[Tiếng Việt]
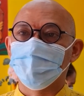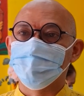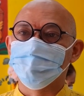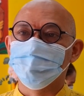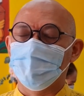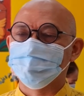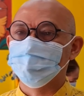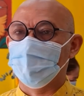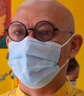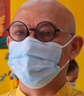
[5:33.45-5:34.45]
cái cửa hàng
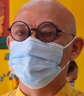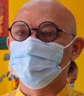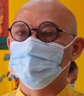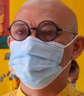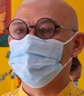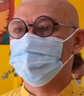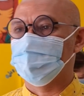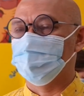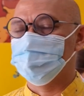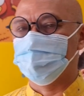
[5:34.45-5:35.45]
thứ hai
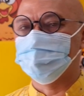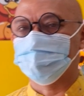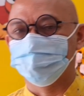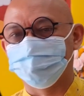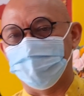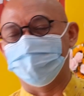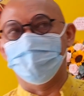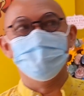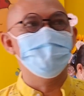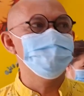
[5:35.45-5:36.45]
của Gà Đốt Niêu Chicken Fire
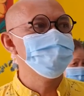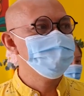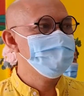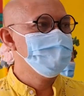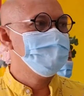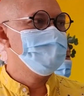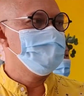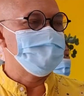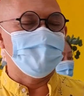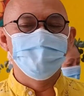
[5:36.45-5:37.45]
đã
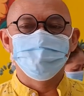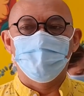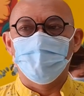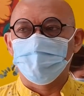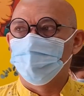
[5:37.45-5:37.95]
đã đi vào hoạt